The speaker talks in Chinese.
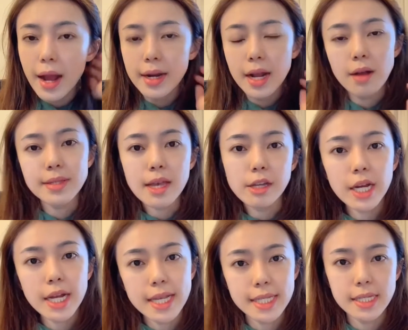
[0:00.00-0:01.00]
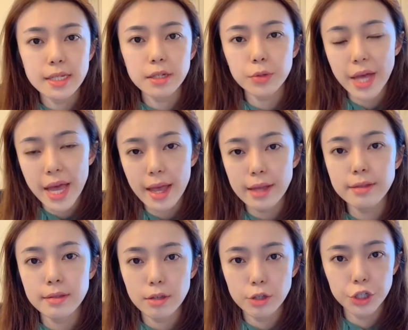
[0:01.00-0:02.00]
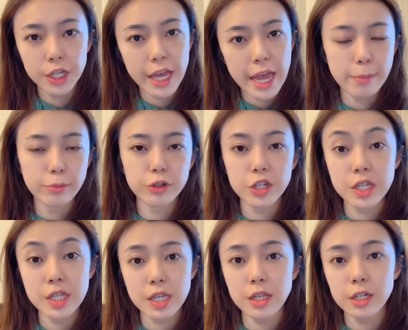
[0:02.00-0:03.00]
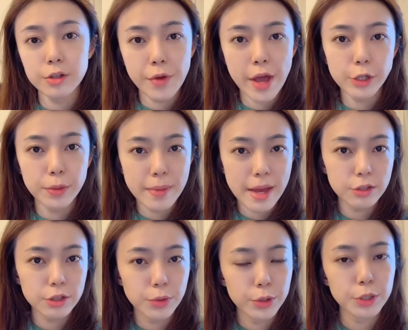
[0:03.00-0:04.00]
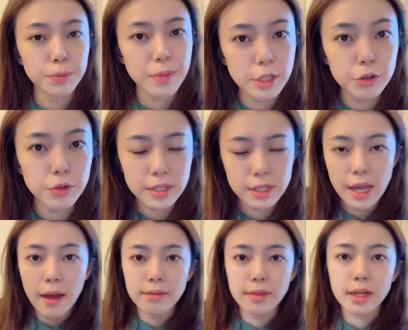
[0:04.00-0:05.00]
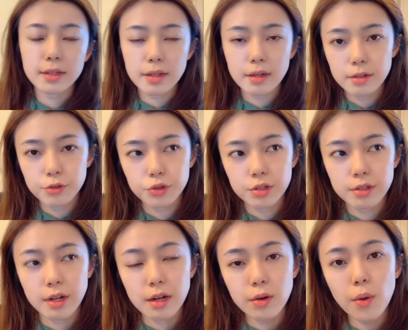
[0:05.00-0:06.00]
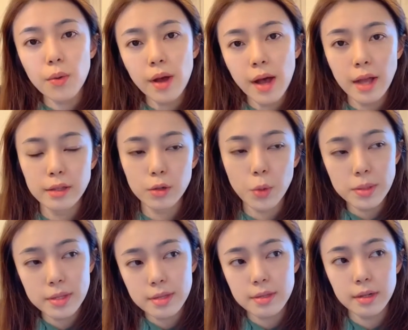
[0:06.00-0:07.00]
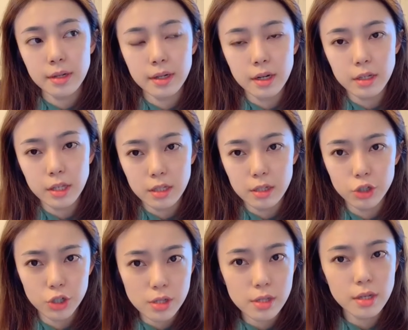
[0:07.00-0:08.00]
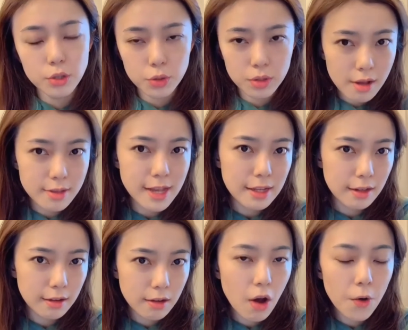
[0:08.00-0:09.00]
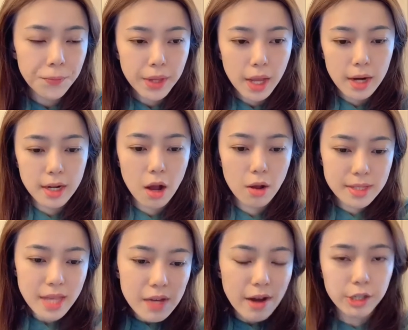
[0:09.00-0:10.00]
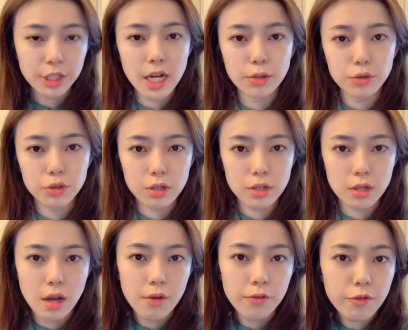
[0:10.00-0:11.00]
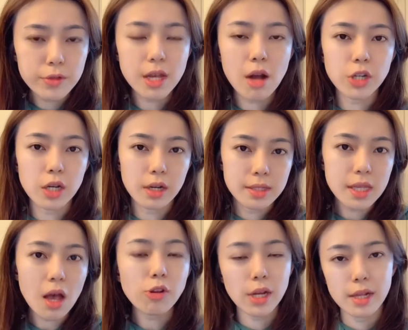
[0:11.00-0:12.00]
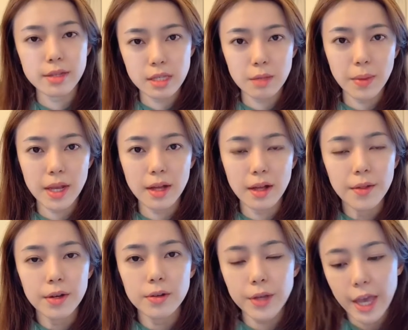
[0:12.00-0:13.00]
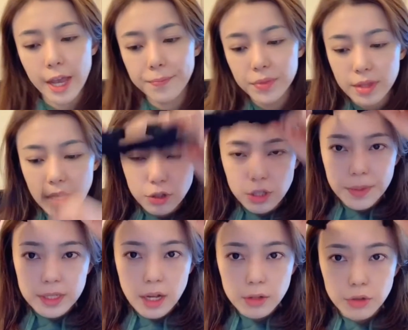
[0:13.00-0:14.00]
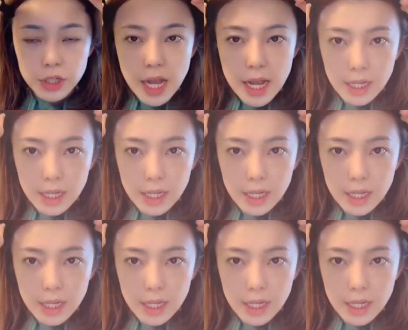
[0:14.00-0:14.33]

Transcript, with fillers: 然后再上一级呢叫做 SGM，就是 Senior Graduate Master 或是 m i s t r e s s 那个的，就是人工啊，你的工资和你的职责就更加的高，然后再往上就是副校长和校长的级别了。OK，那基本上就是这样一